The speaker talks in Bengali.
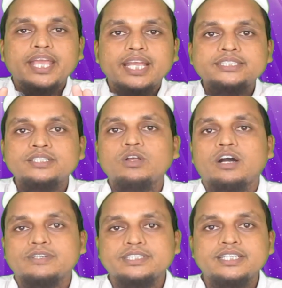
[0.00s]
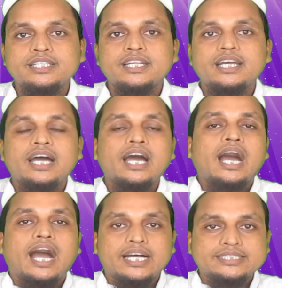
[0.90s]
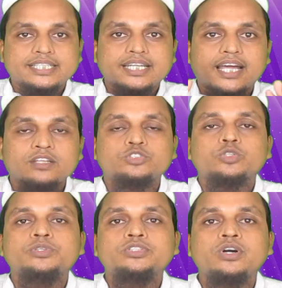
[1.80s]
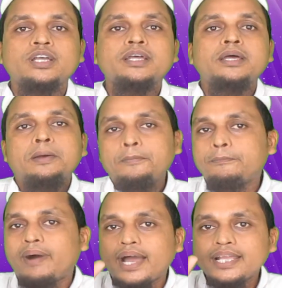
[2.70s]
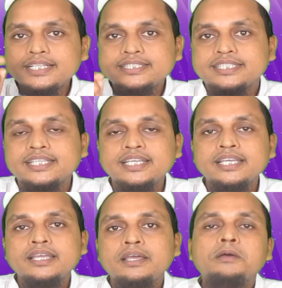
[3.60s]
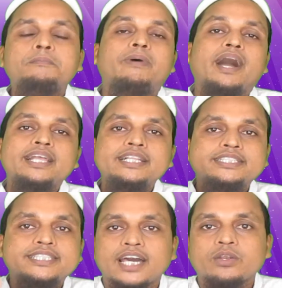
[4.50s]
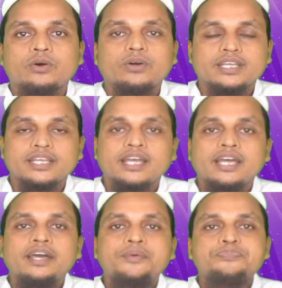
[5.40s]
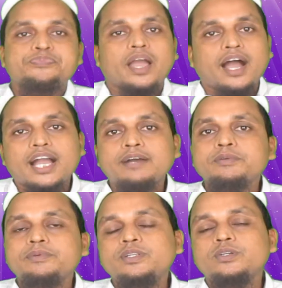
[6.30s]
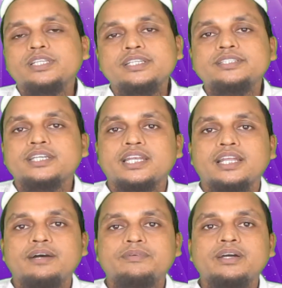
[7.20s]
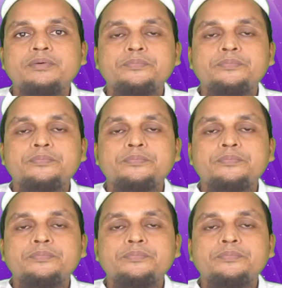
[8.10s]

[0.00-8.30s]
এই ছিল আমাদের আজকের আলোচ্য বিষয় পাইলস কি পাইলস কেন হয় আগামী ভিডিওতে ইনশাল্লাহ আমরা